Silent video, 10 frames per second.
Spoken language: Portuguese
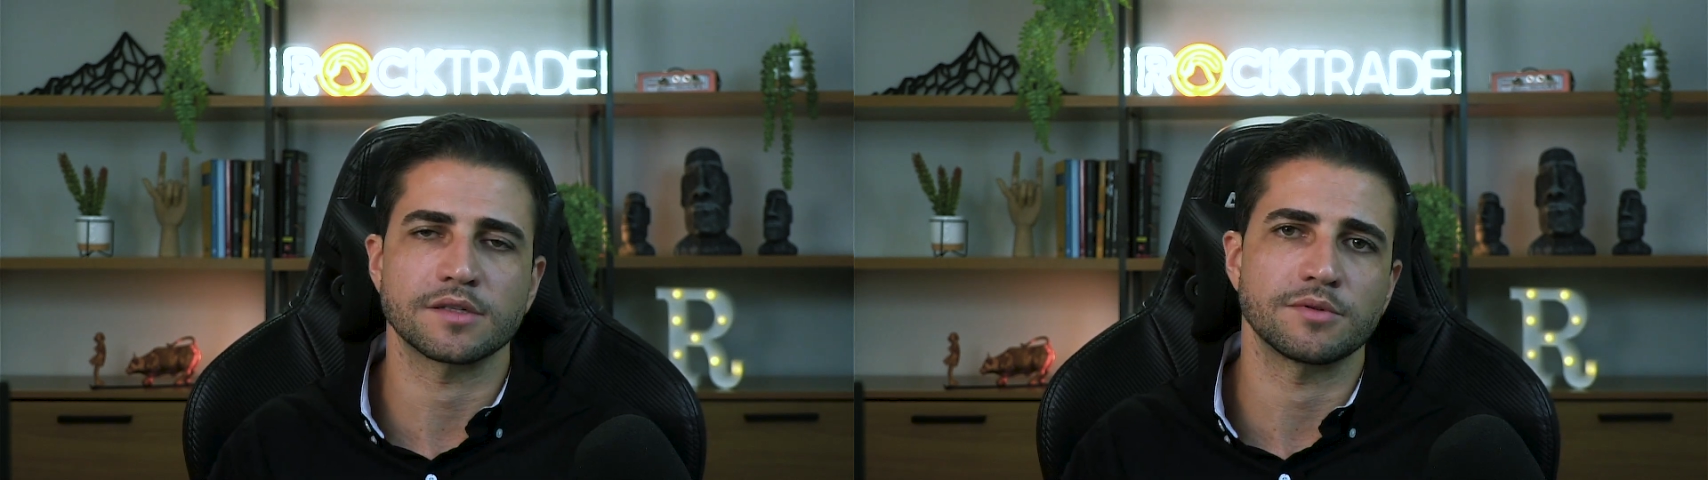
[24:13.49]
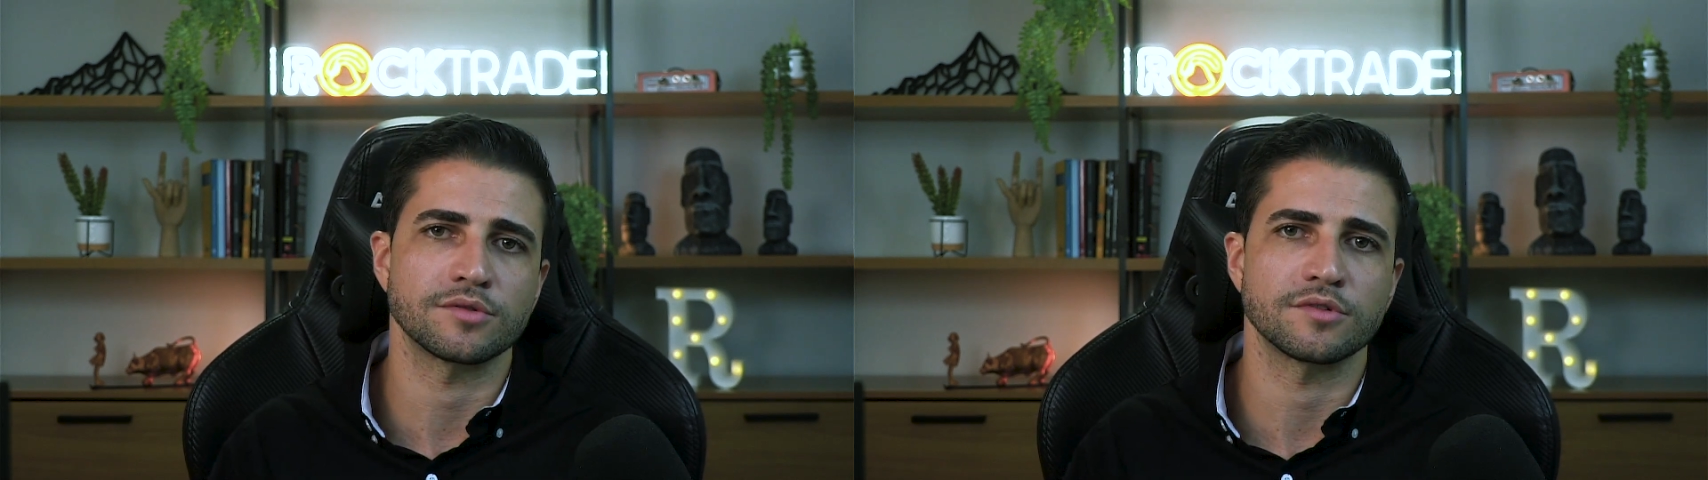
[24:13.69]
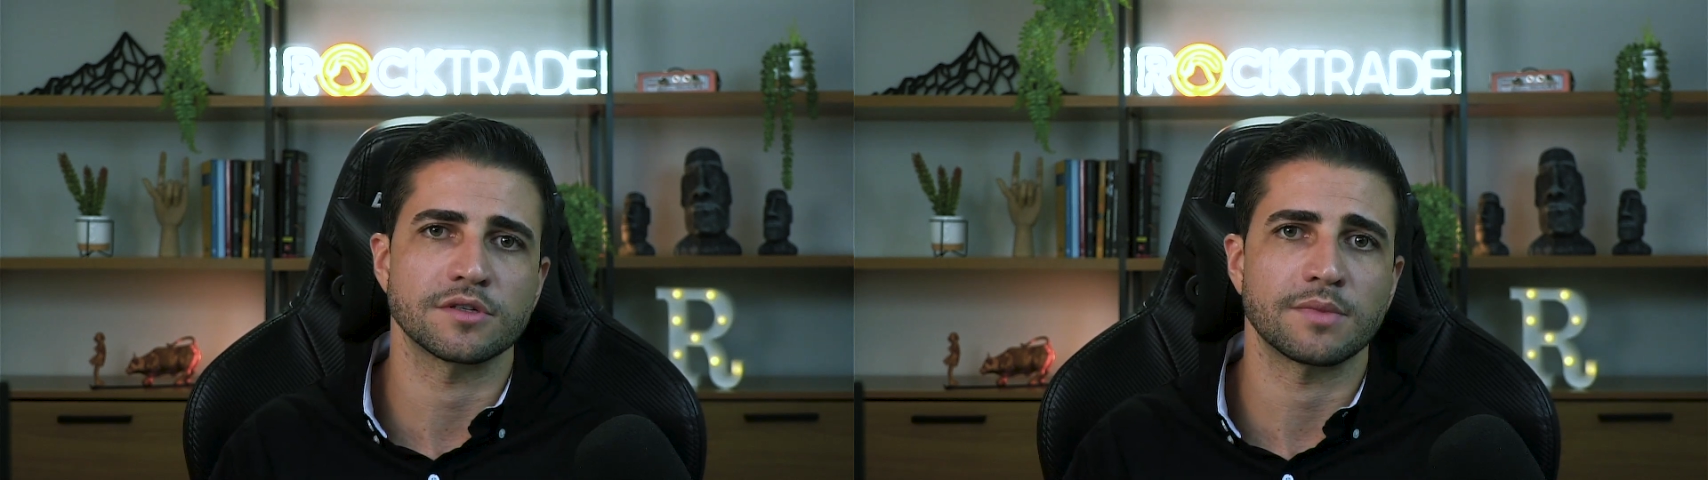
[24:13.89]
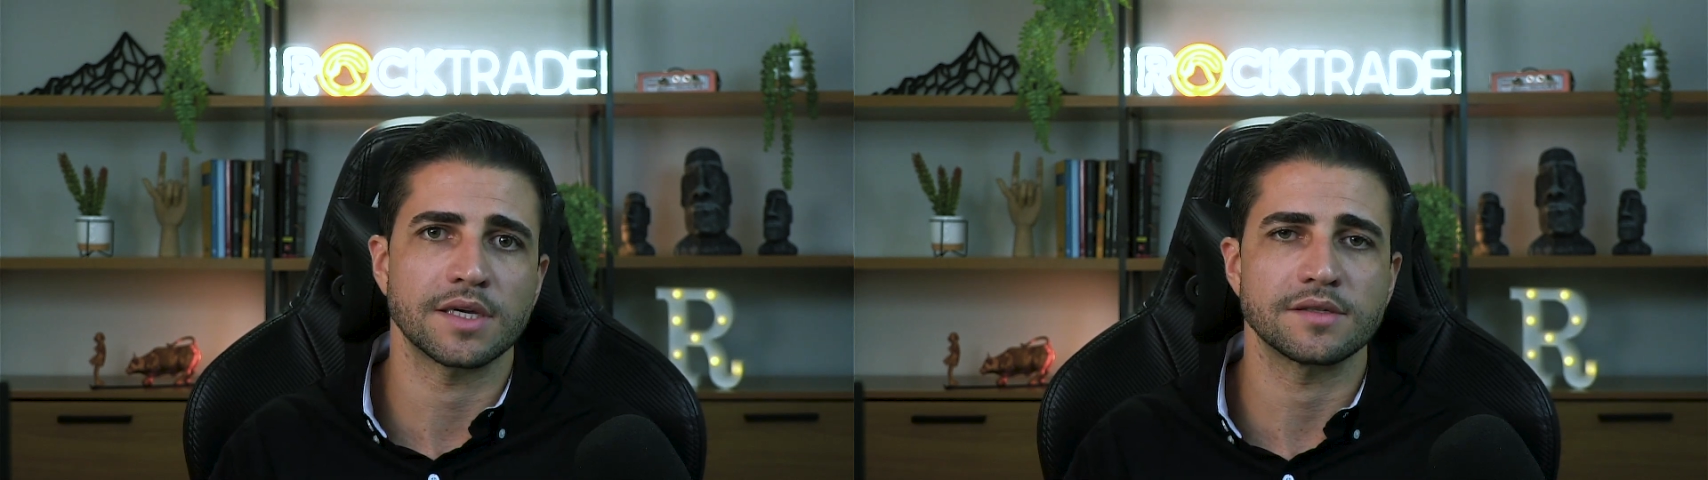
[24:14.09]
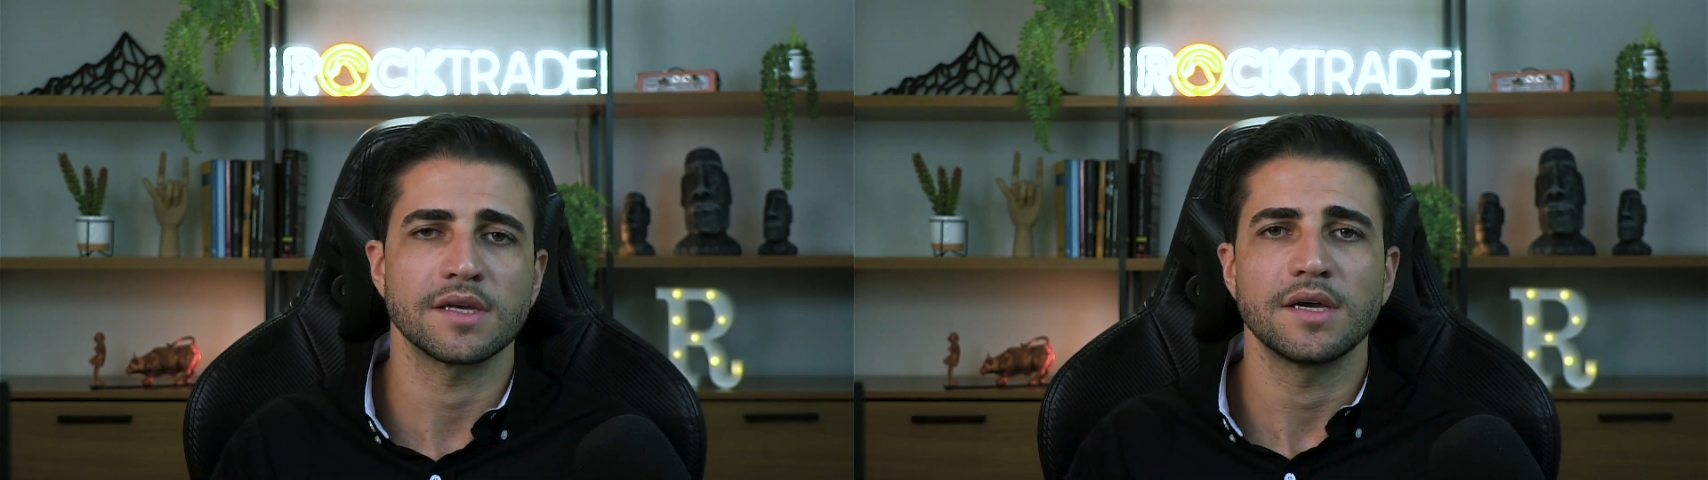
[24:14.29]
pessoas
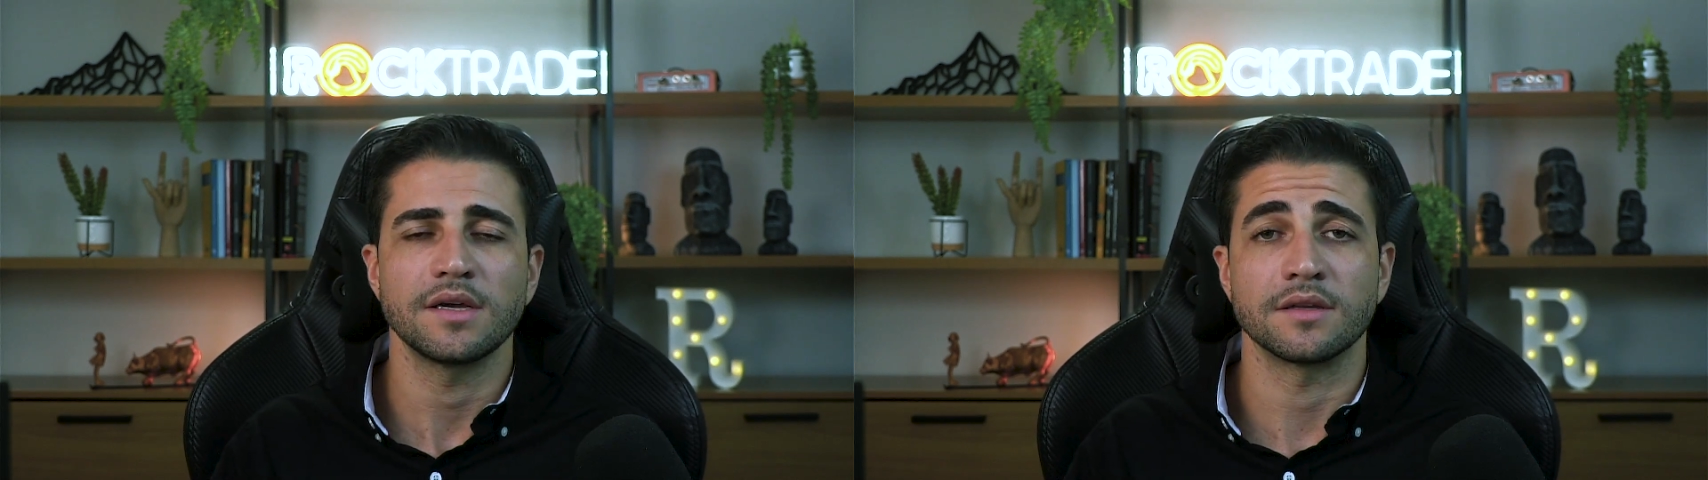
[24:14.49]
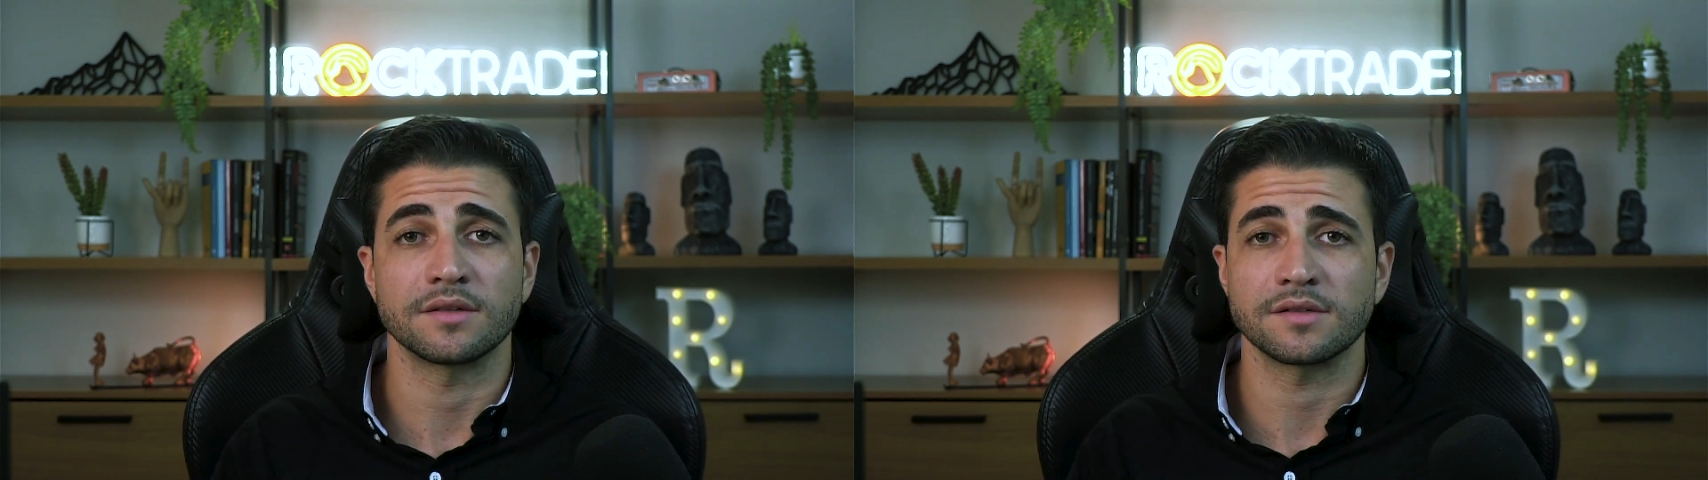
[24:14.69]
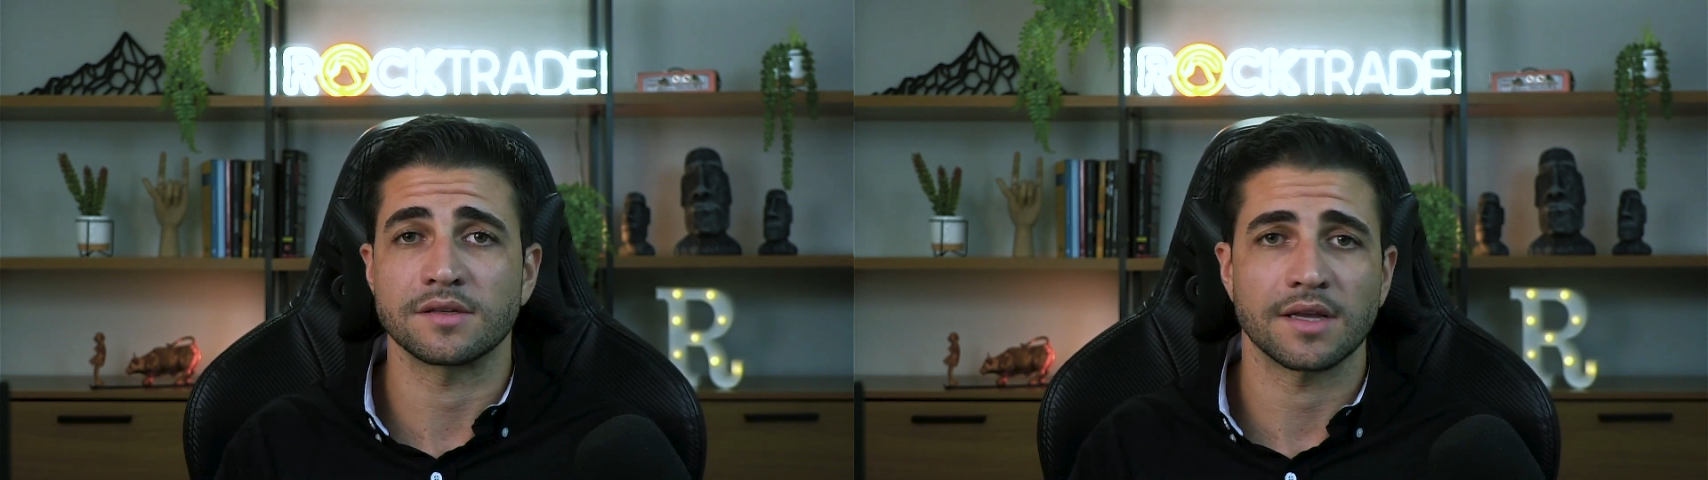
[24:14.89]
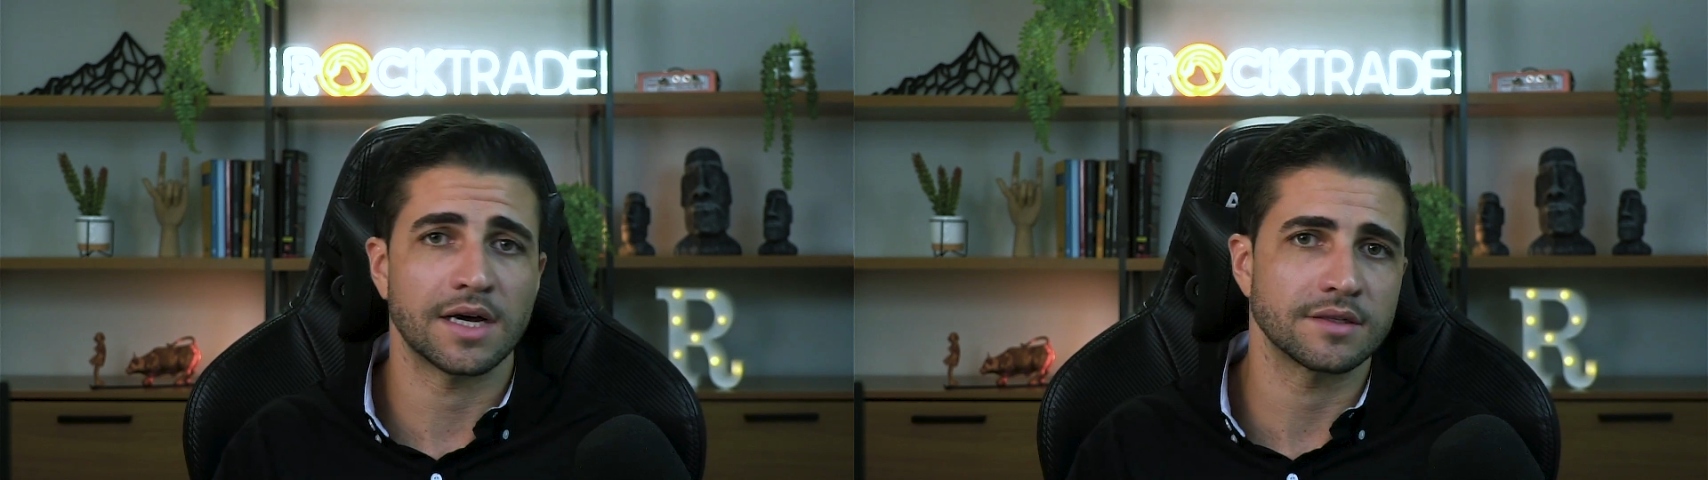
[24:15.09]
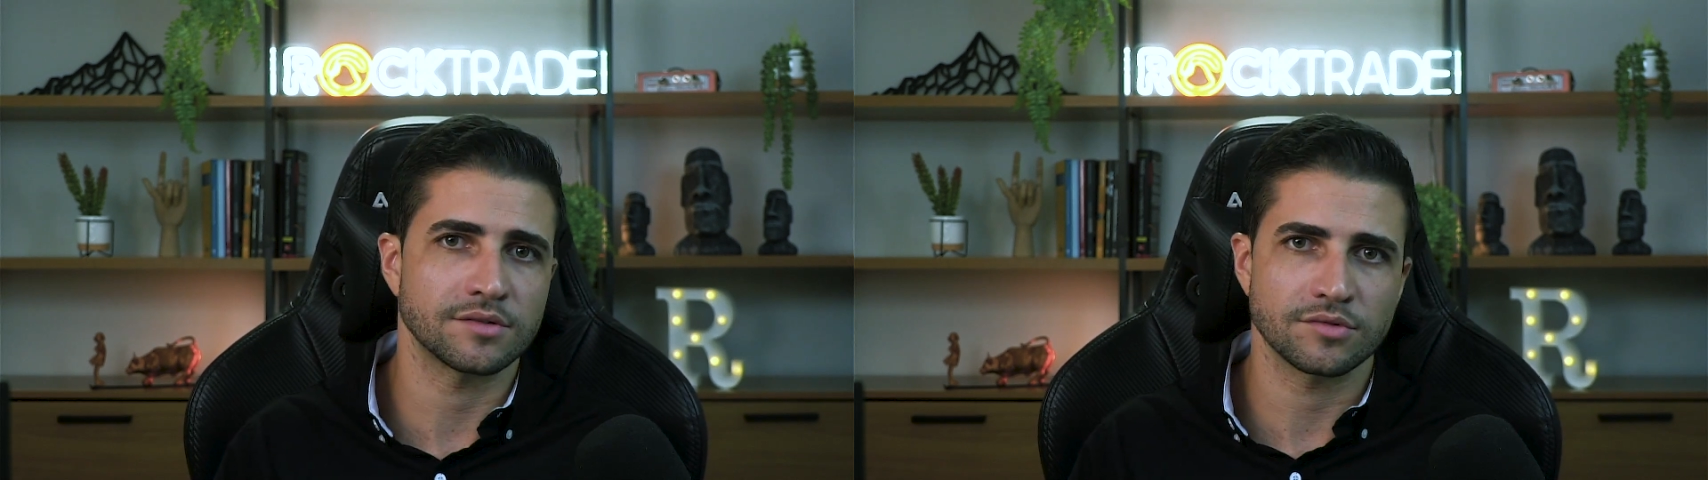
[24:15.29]
mais necessitadas.